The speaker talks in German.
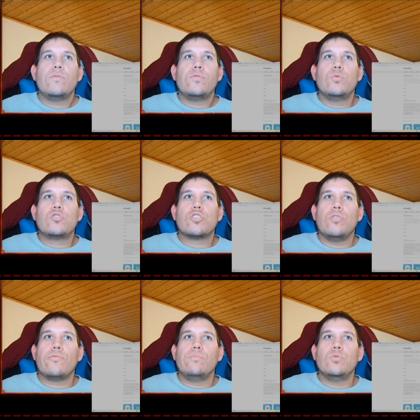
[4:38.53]
Future
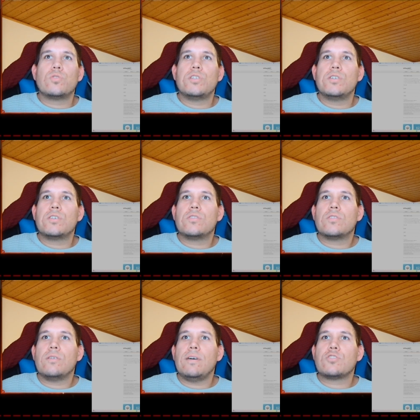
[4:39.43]
of Music.
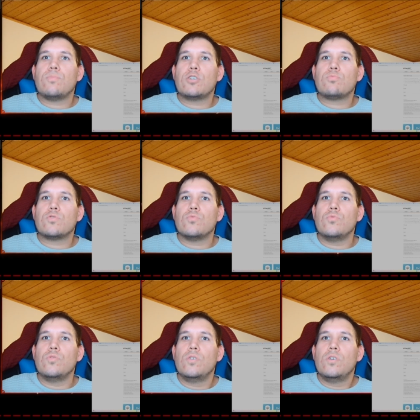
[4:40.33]
Da war zum Beispiel so
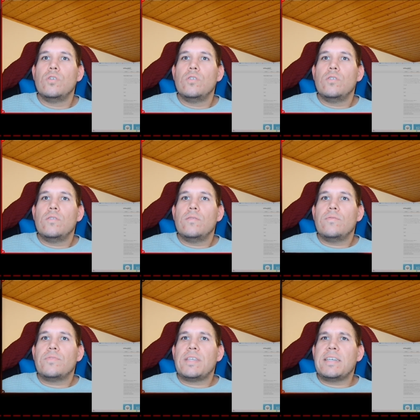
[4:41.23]
ein
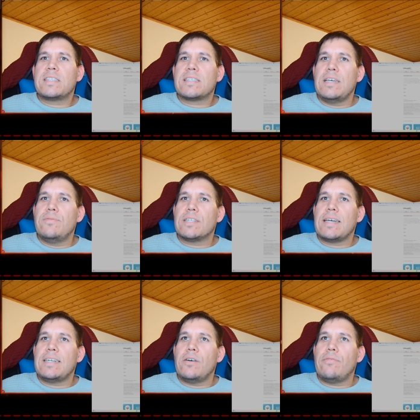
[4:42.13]
Deck Saver
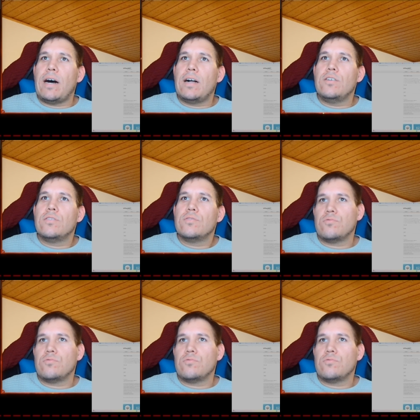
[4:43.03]
deiner Wahl.